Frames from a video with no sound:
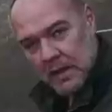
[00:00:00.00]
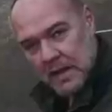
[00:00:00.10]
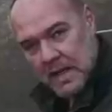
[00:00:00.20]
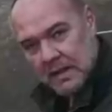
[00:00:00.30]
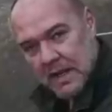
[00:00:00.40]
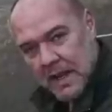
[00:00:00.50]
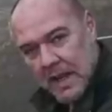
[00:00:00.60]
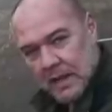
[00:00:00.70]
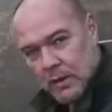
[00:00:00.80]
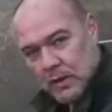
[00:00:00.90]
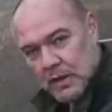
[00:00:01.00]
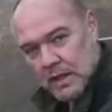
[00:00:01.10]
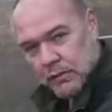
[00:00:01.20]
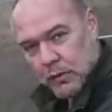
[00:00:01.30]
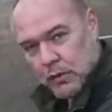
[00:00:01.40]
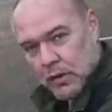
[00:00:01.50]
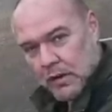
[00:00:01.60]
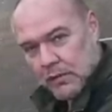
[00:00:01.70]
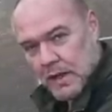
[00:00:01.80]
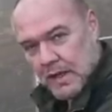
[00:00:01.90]
nicht erreiche oder nicht
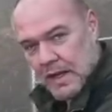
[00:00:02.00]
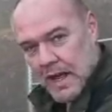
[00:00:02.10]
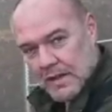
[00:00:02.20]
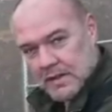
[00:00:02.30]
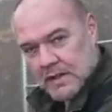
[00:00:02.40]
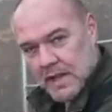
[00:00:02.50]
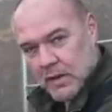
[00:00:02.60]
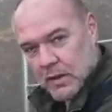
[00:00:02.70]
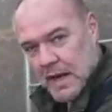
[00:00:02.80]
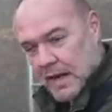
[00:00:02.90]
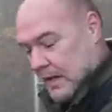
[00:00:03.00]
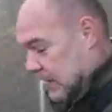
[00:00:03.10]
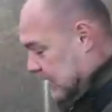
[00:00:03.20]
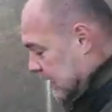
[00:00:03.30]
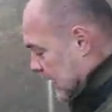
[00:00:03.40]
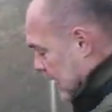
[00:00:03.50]
fotografieren kann, heißt das ja noch lange nicht,